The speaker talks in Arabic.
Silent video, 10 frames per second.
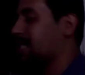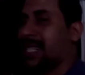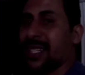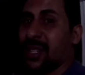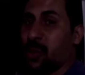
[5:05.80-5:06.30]

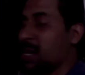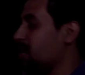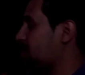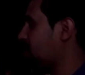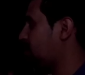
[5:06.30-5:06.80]
مسكينه
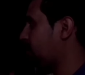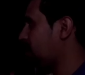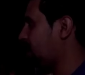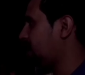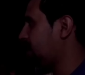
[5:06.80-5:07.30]
درويشه
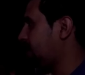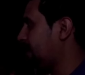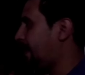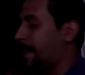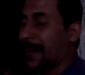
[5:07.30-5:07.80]
اخويا
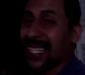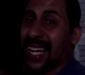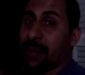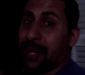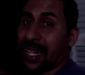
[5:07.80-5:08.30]

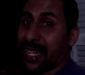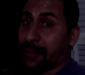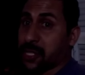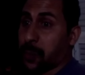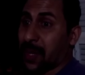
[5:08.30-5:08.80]
تقلب على
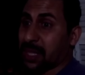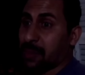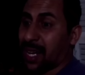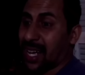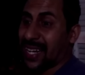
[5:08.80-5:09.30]
الكرا في
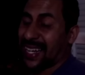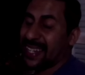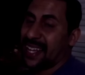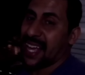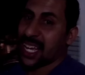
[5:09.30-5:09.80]
الشبارطما
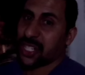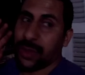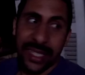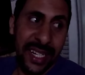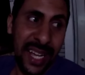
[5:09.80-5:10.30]
لكن حاجه
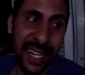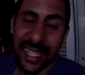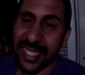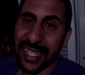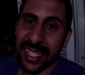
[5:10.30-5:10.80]
وحده اللي
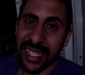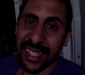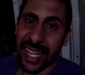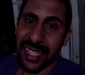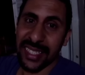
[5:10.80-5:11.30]
عكسات لها
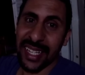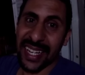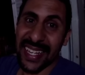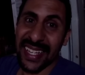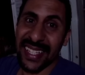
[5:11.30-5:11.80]

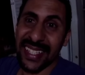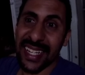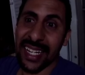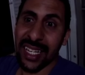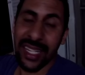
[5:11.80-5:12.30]
القضيه هي ديك
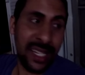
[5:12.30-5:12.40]
ديال